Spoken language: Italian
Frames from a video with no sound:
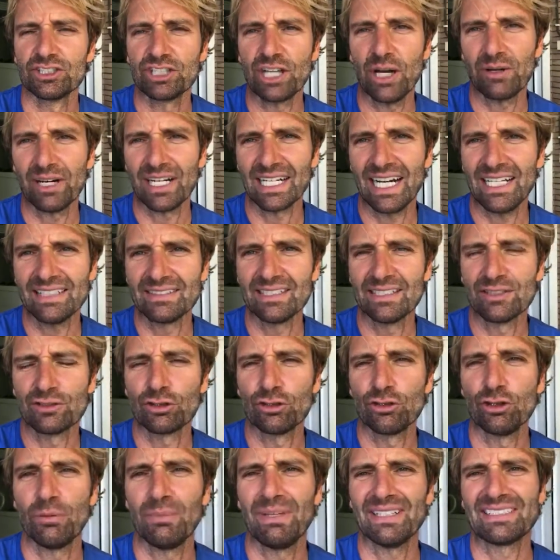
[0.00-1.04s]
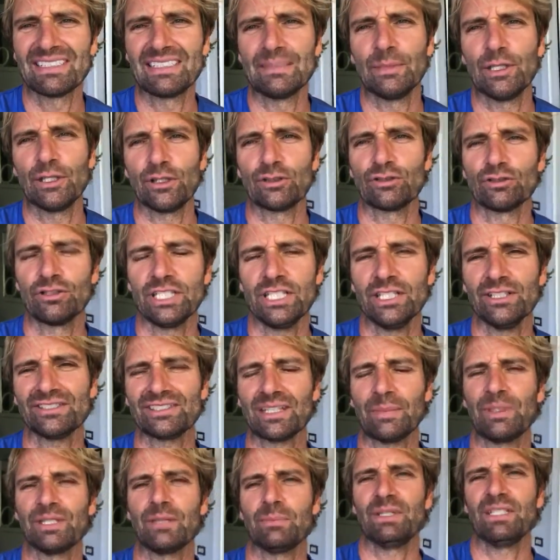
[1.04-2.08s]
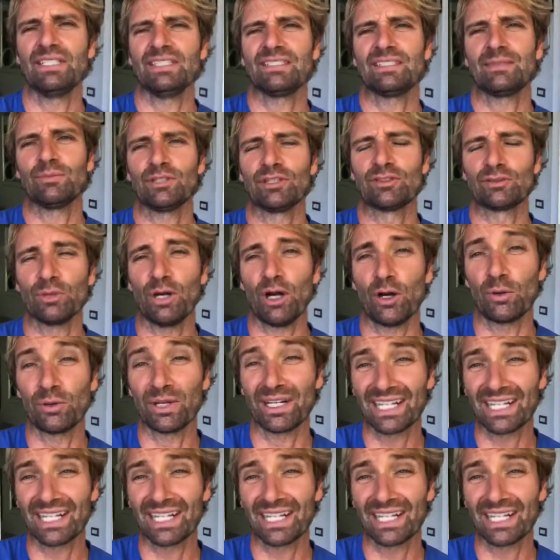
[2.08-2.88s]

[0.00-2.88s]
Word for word: Ciao ragazzi, sono Massimiliano Rosolino, sapete benissimo insomma con